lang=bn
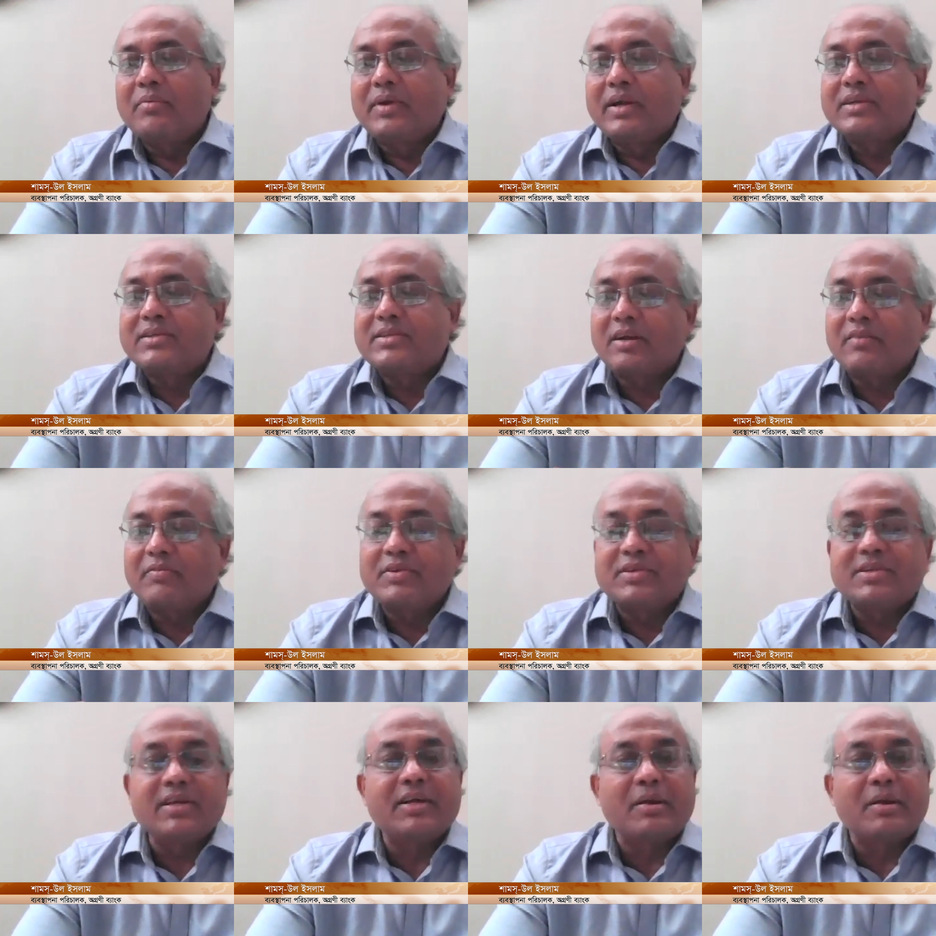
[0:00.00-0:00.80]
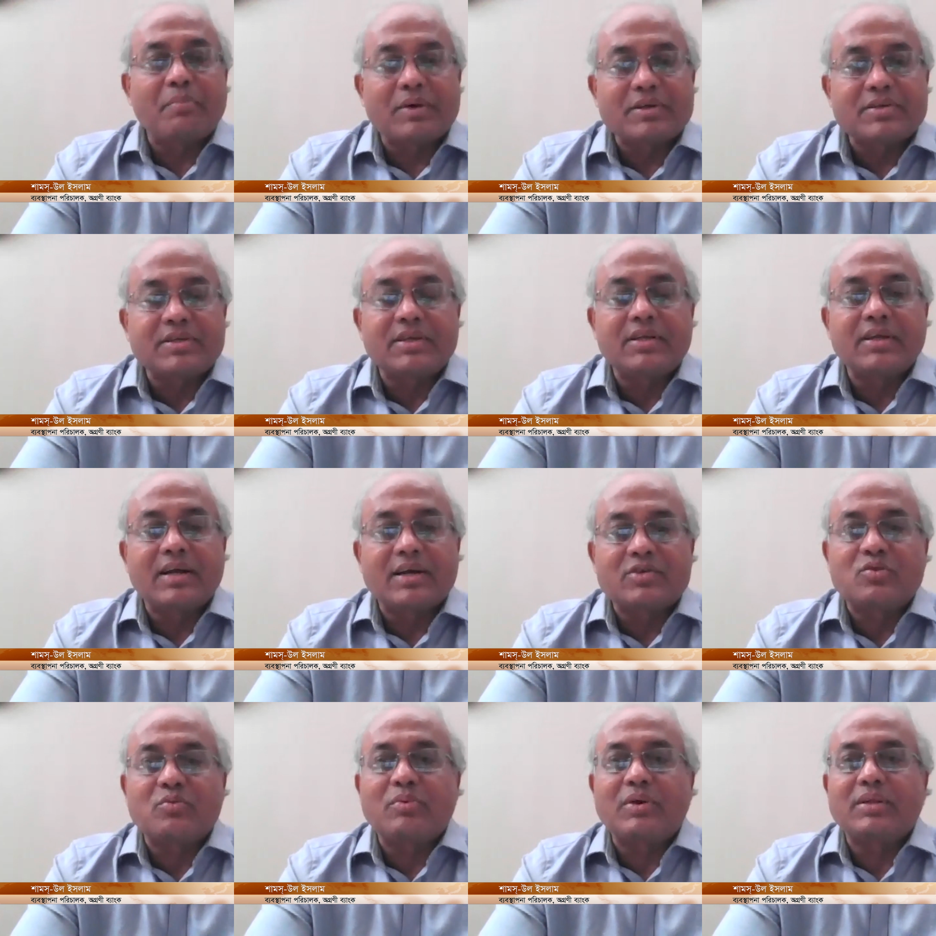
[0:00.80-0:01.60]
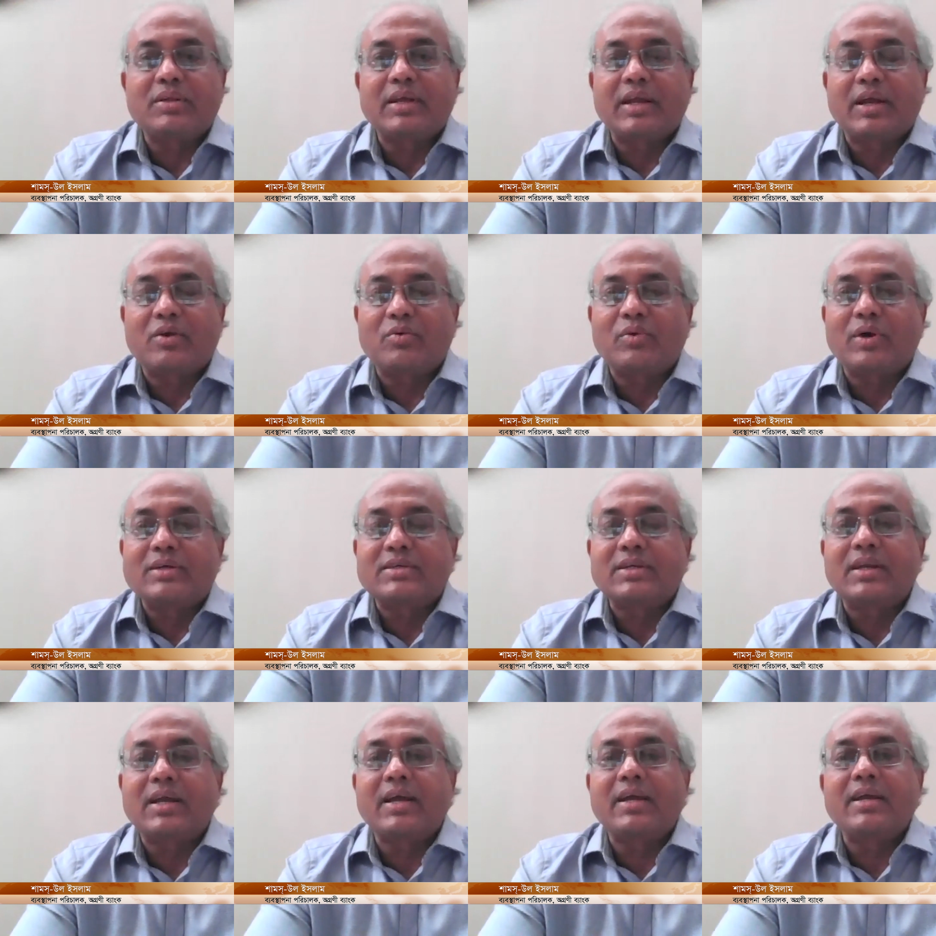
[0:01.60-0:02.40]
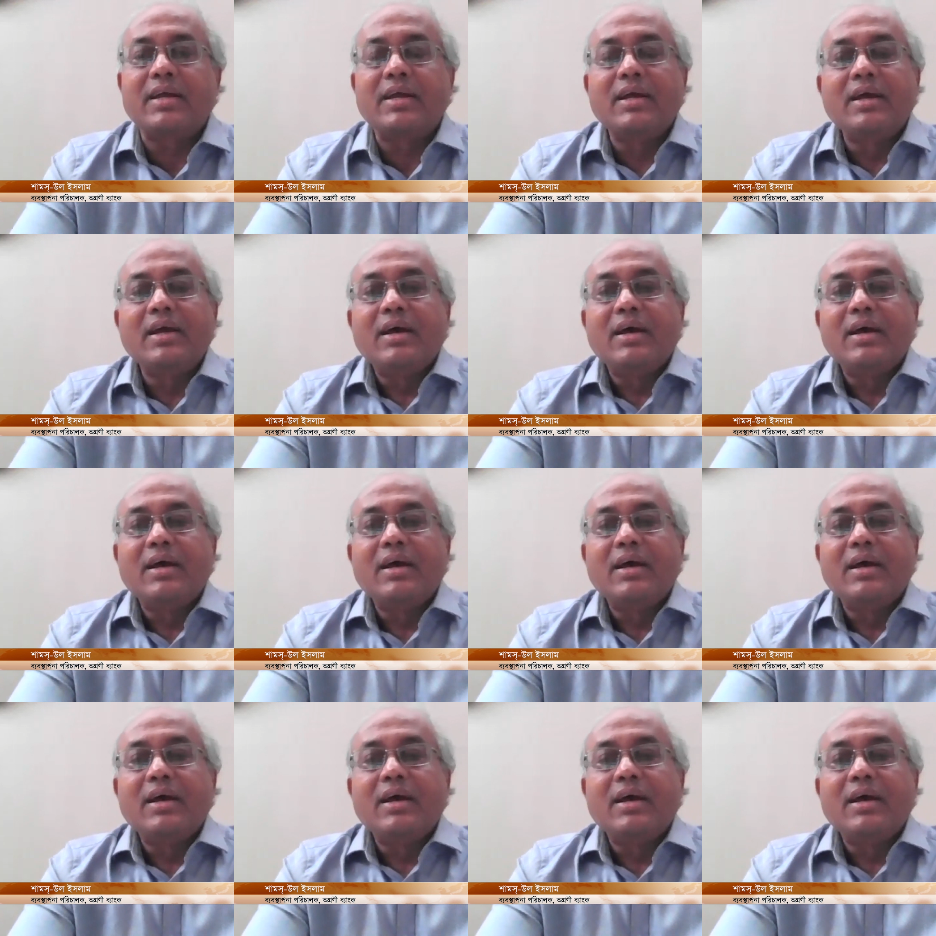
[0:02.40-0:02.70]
ডেট সার্ভিসিং ক্যাপাসিটি কাস্টমারদের এখন আসে নাই